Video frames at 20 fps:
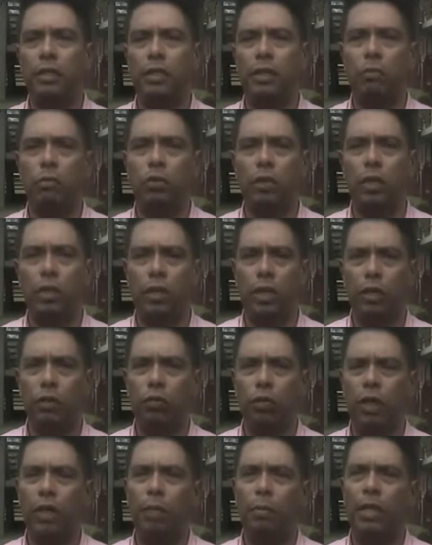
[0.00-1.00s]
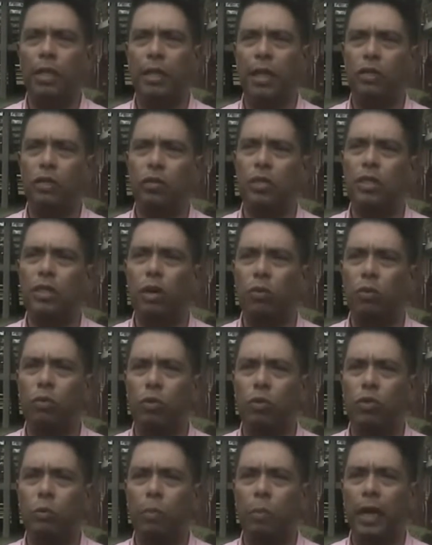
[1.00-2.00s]
estamos haciendo unas invitaciones a
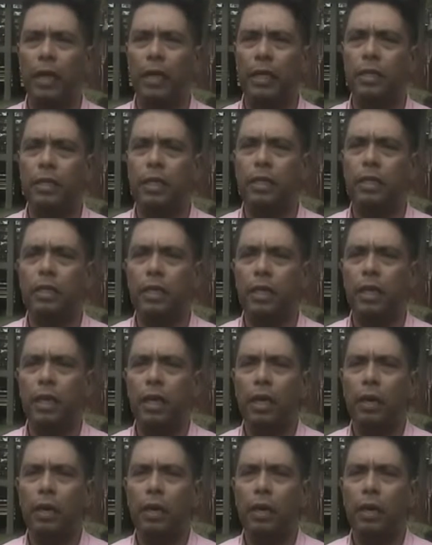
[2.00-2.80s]
unos países